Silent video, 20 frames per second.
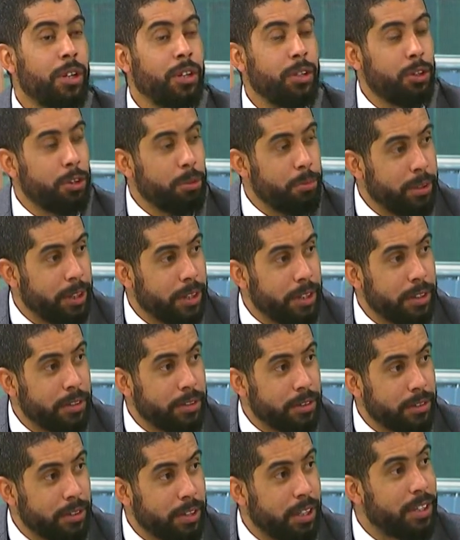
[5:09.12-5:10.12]

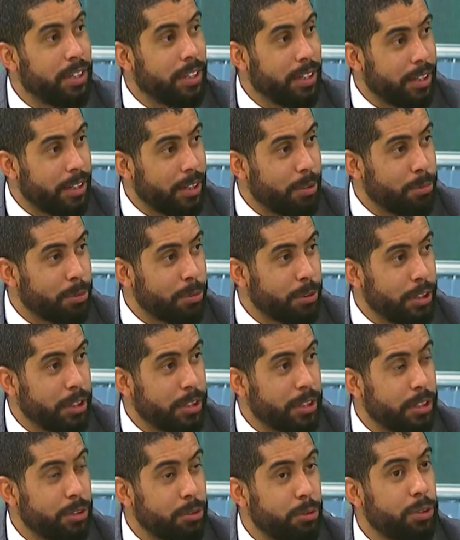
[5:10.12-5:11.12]
2017 estamos en esta
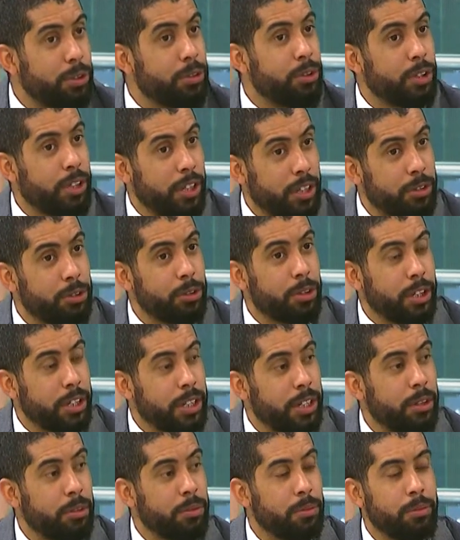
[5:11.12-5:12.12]
situación, eso
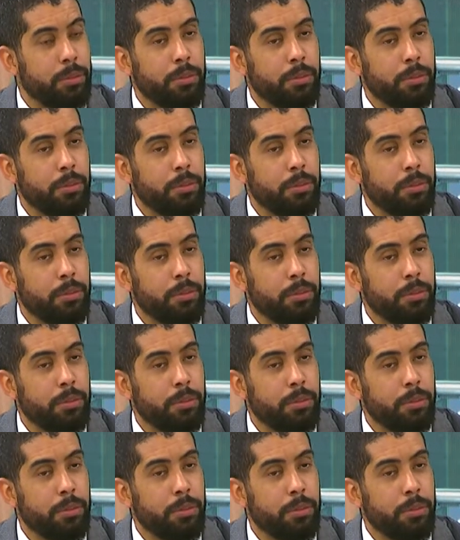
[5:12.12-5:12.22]
genera un